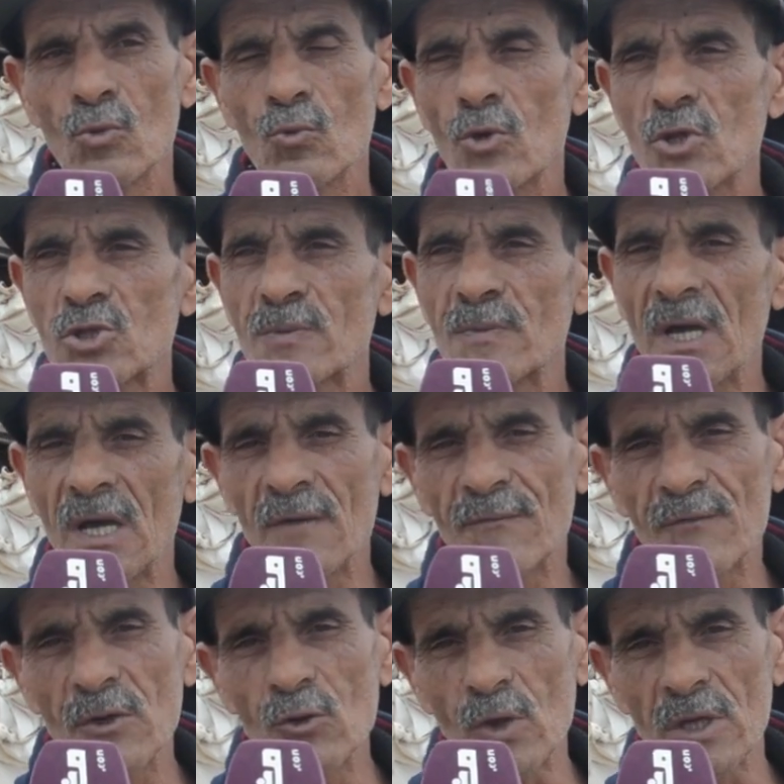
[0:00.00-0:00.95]
واش من
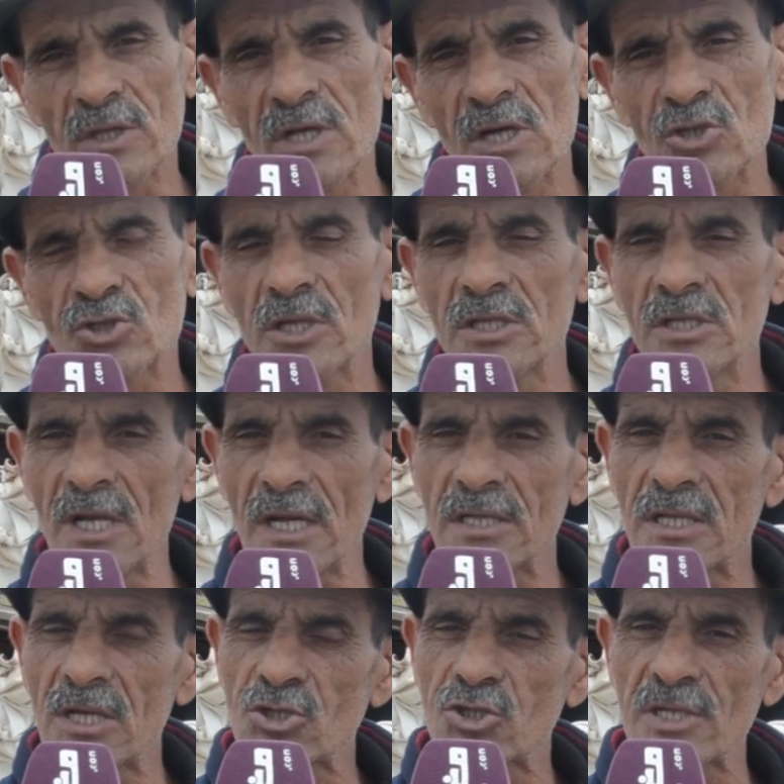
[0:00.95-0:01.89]
2011 هذه
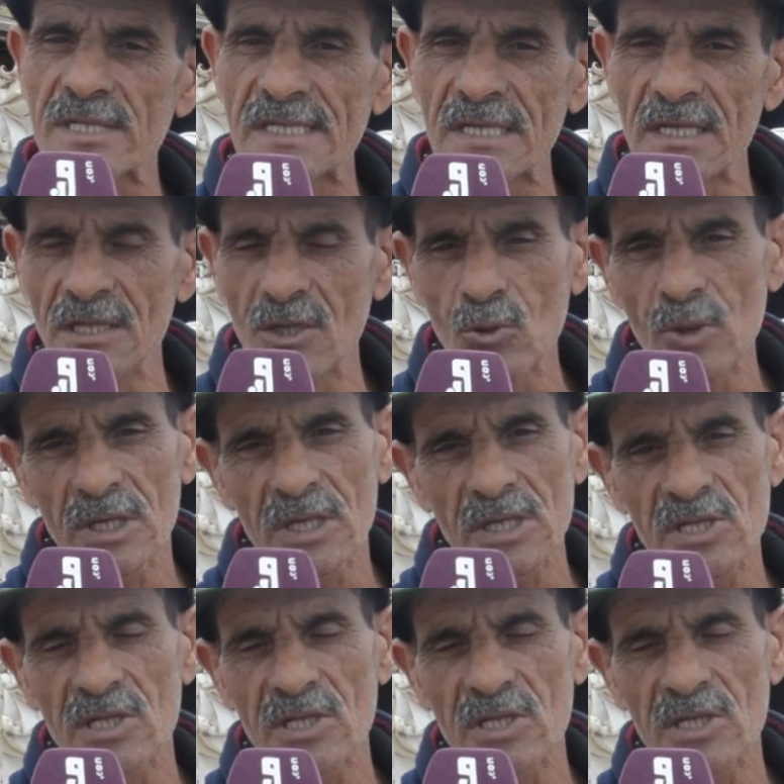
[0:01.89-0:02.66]
11 سنه ولا